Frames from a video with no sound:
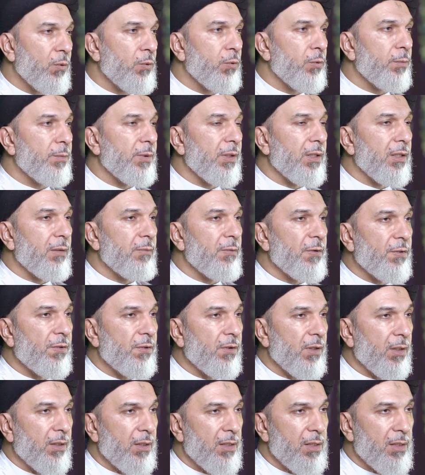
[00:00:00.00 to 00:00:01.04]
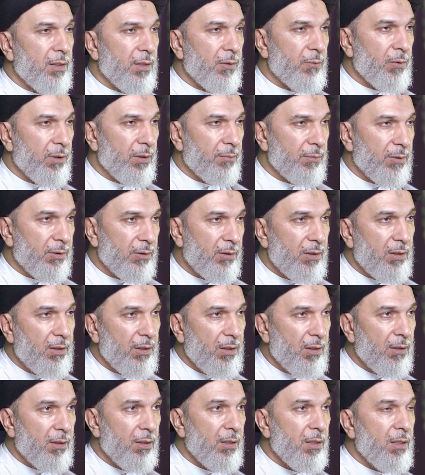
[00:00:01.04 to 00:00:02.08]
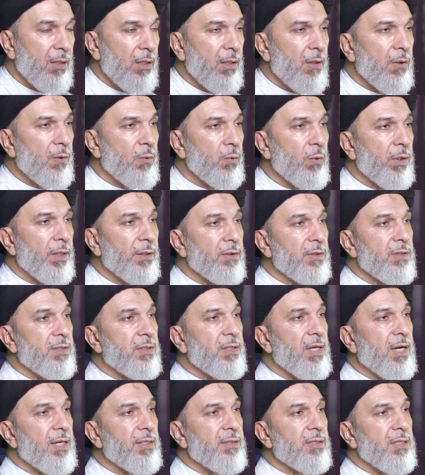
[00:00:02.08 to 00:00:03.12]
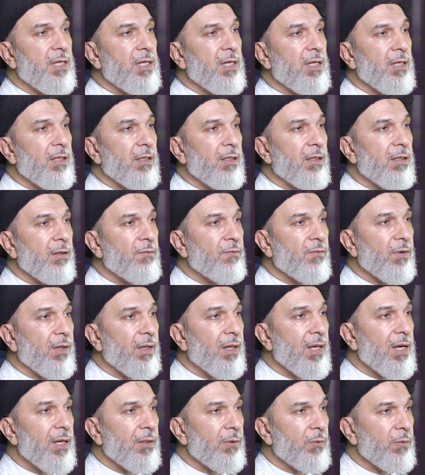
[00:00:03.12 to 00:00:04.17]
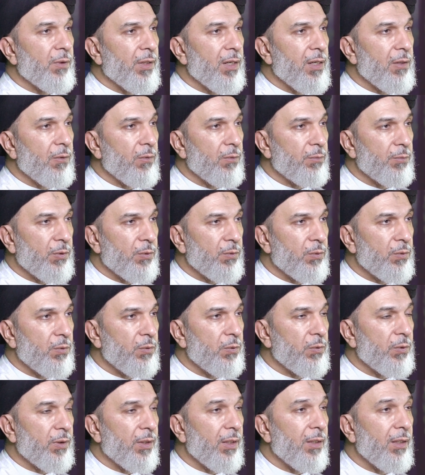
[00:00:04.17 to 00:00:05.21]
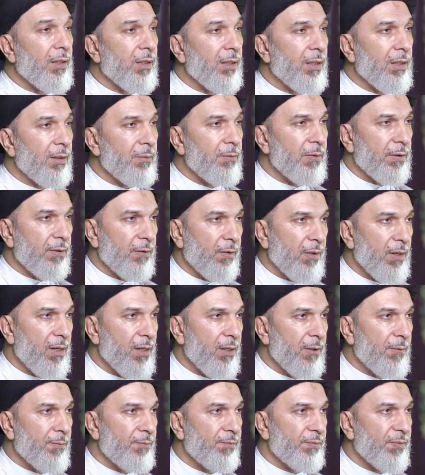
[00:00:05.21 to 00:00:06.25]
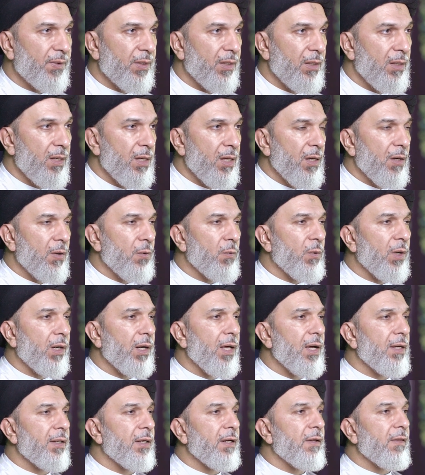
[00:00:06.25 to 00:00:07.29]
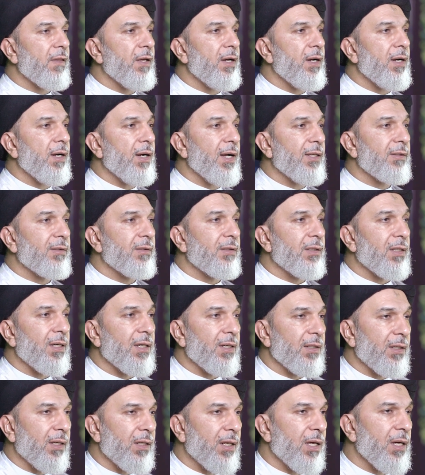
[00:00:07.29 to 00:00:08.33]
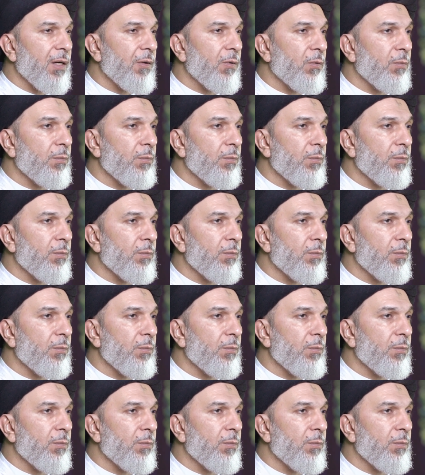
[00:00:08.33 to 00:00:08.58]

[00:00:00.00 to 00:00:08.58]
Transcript: قوبل بالثناء والمديح وإن استعصى فلا ينال منه إلا برضاه ولا يرضى حتى ينال